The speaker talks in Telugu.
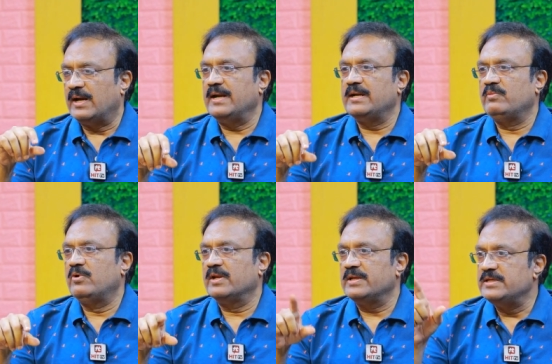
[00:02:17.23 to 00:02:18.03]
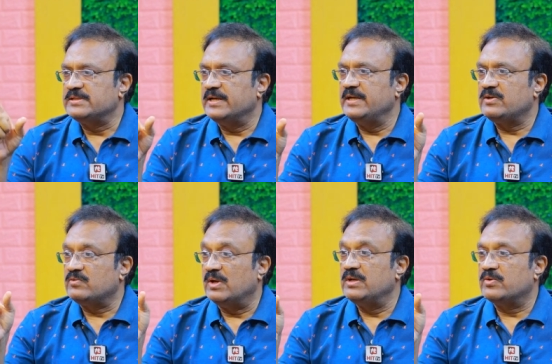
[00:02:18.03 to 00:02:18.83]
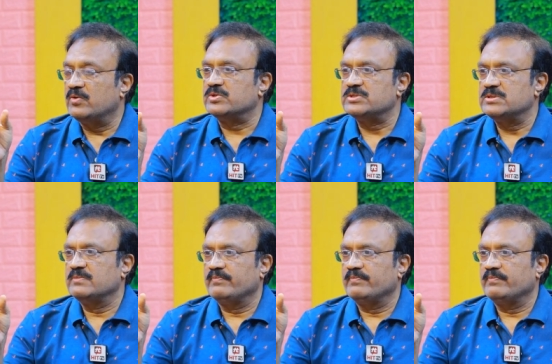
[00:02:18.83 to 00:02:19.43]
అలాంటి బౌలర్ హీఈస్ గెటింగ్ ట్వెల్వ్ క్రోర్స్